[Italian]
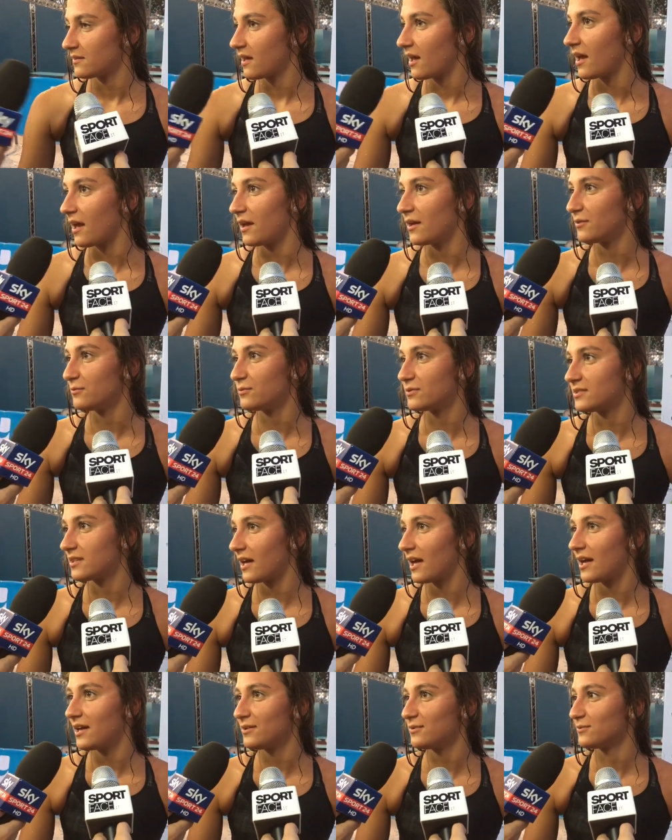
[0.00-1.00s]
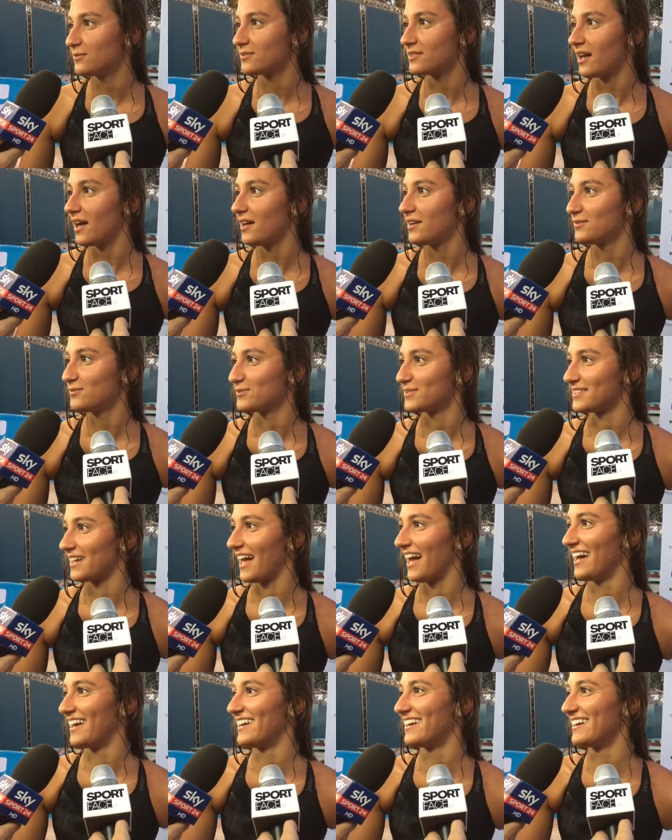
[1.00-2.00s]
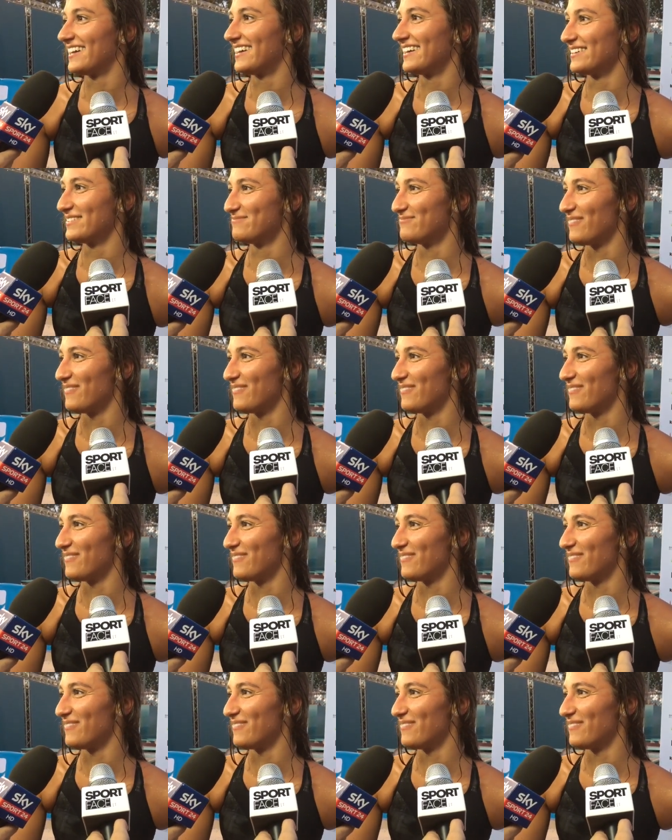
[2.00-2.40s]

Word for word: Eh, nuotare, nuotare, nuotare,